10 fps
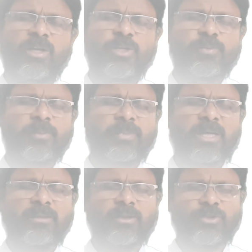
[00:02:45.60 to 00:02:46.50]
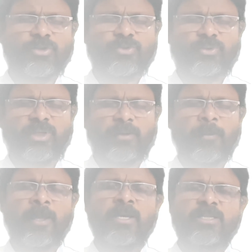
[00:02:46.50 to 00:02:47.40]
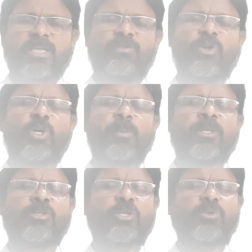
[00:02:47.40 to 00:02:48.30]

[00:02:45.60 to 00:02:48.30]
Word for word: అనుగ్రహించమని ప్రార్థన చేస్తున్నాను సర్వలోకమందం